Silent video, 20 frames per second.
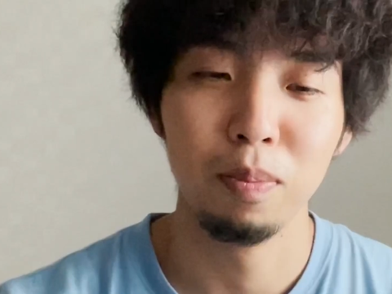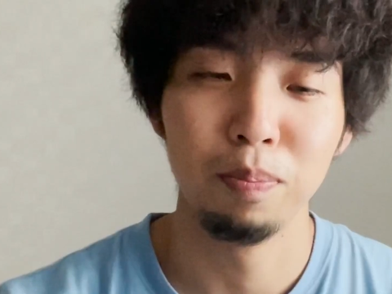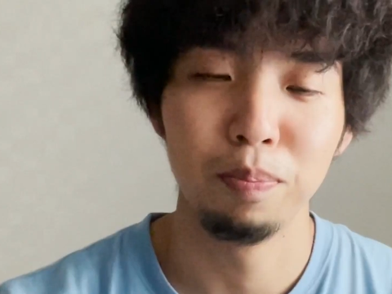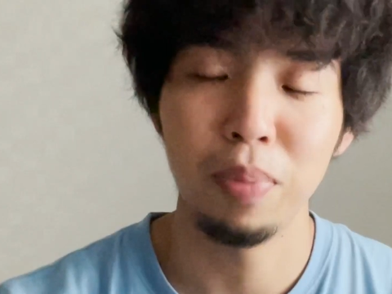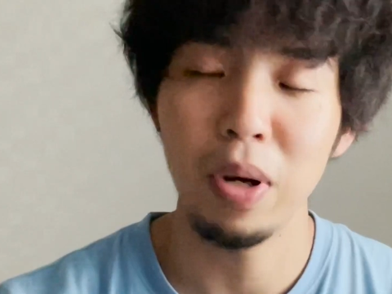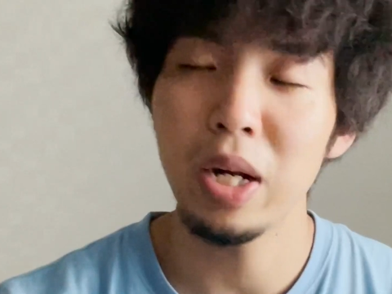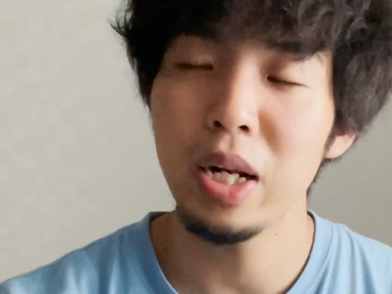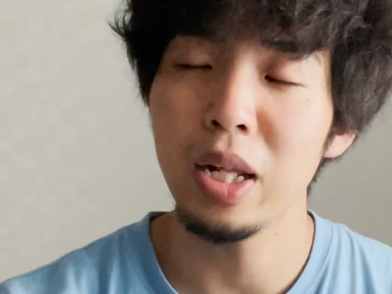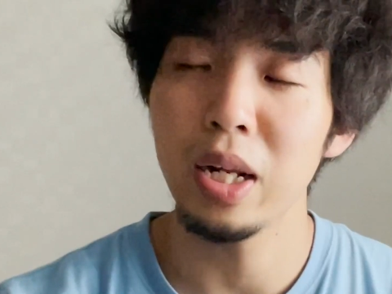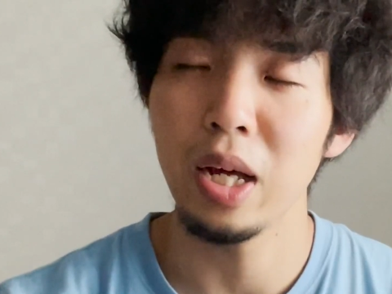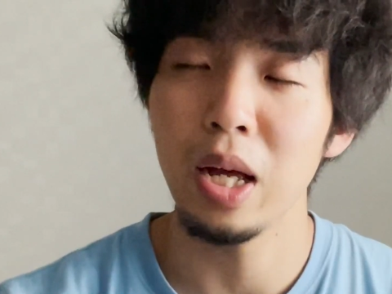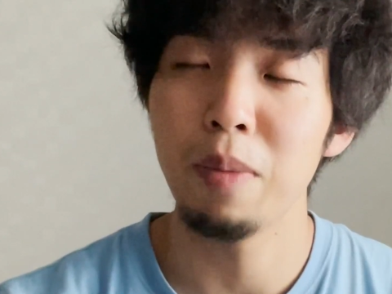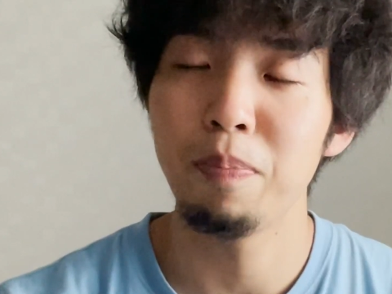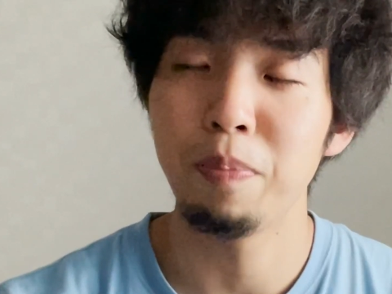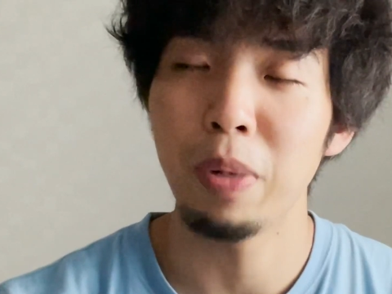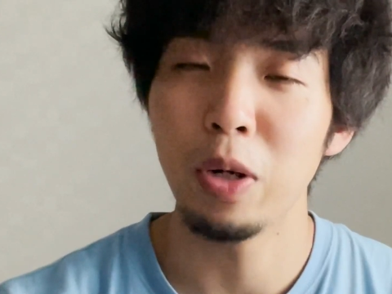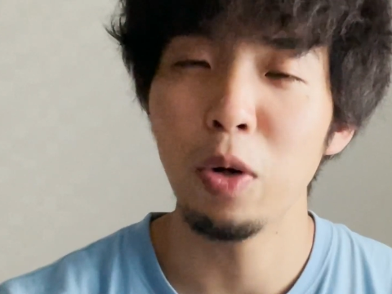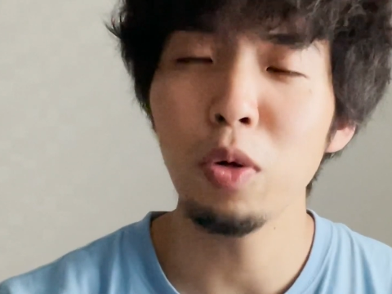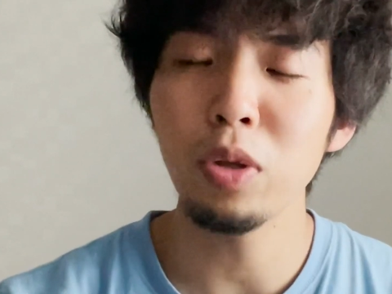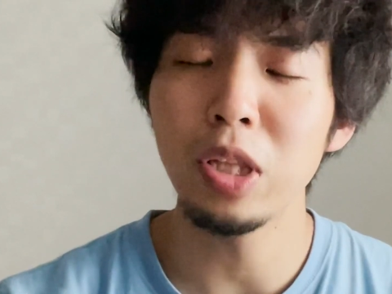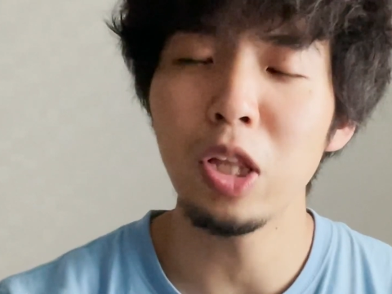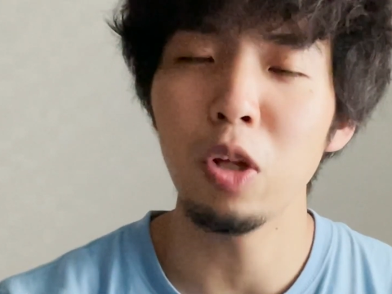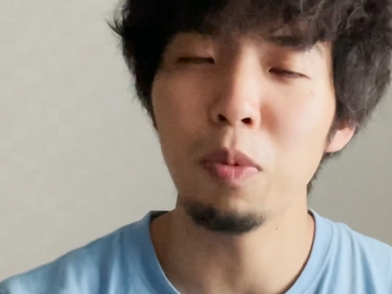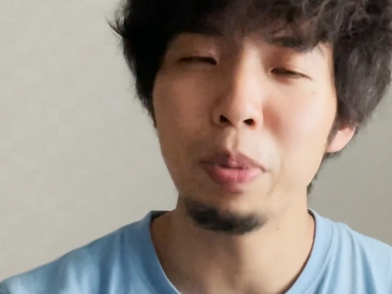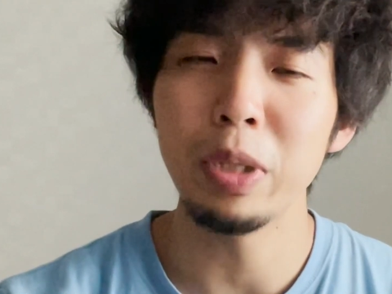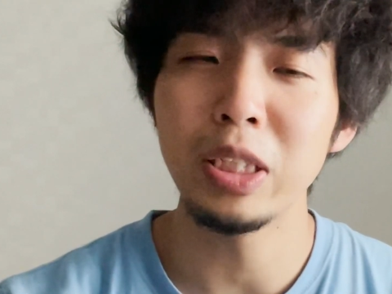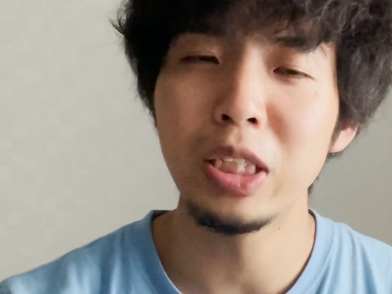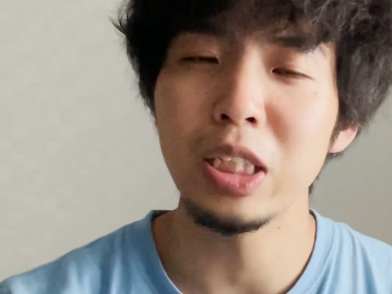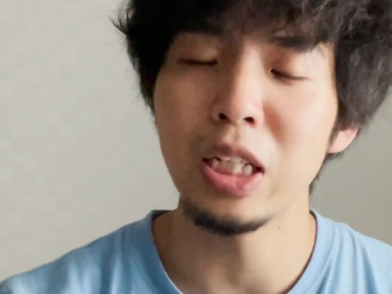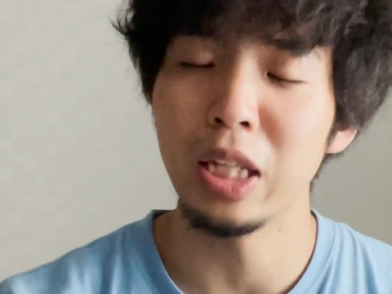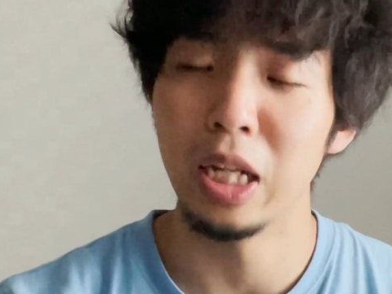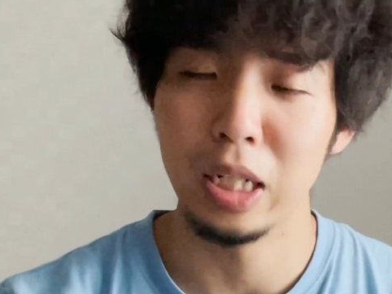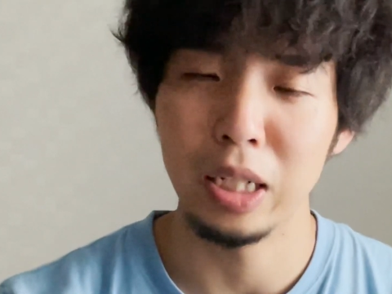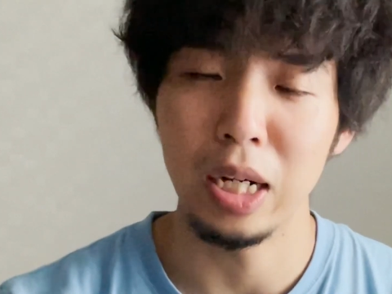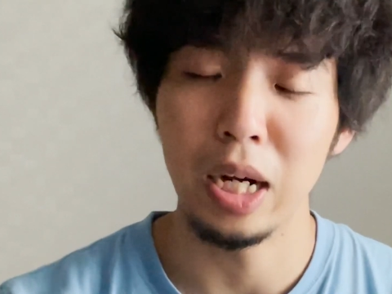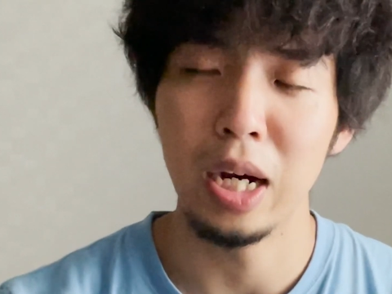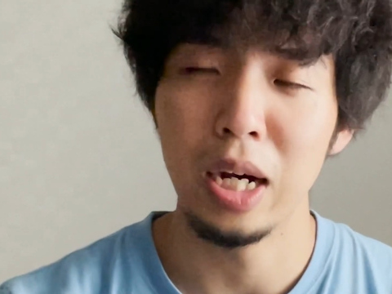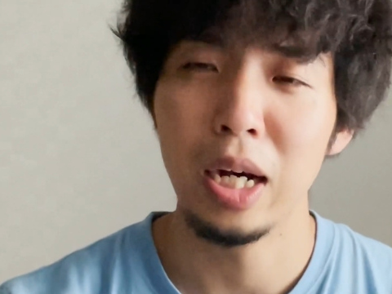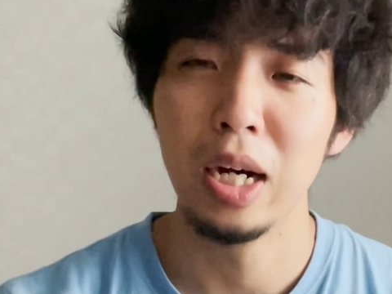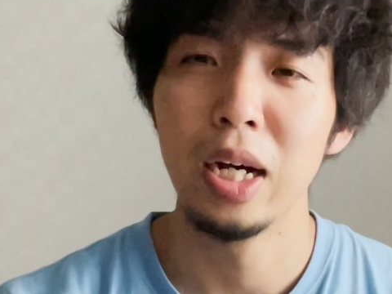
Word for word: バレラやっぱロッテのピッチャーなんか。